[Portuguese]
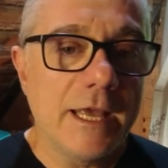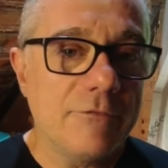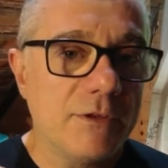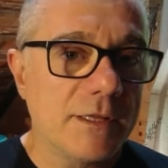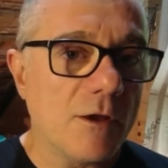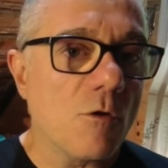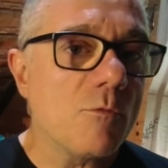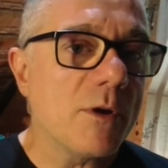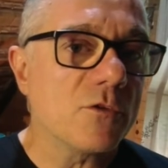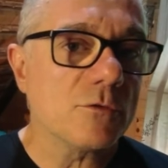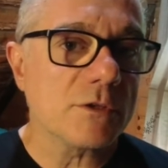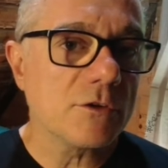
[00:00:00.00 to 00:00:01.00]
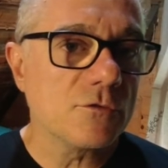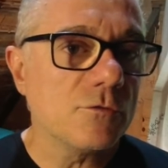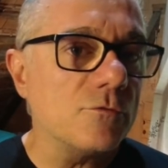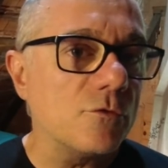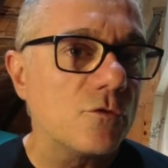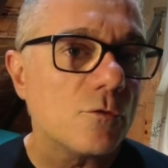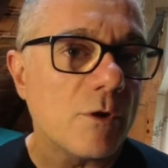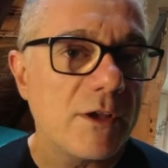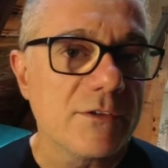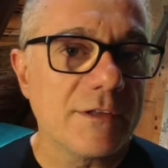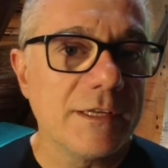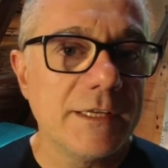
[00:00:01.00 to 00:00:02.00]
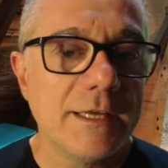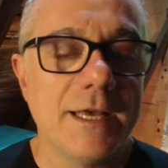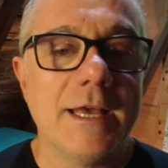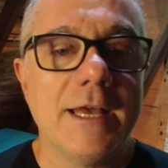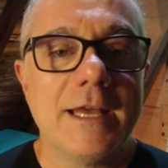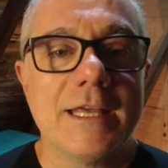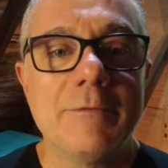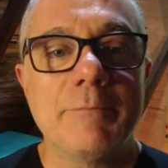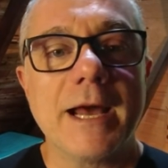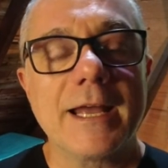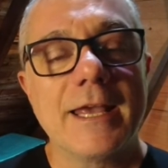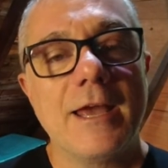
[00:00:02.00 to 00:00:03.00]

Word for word: Enfim, tem algumas outras funções ali que para